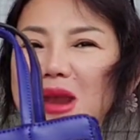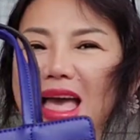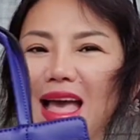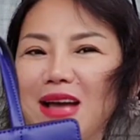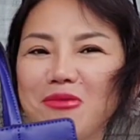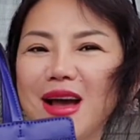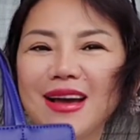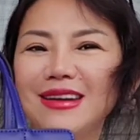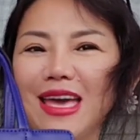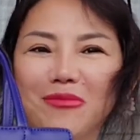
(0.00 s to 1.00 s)
lạ quá
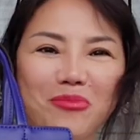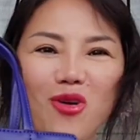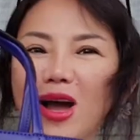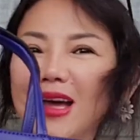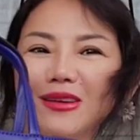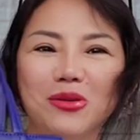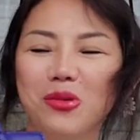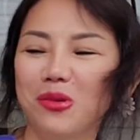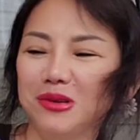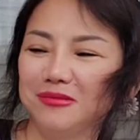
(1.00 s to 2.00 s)
đẹp quá
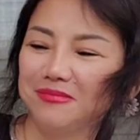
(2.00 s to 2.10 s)
luôn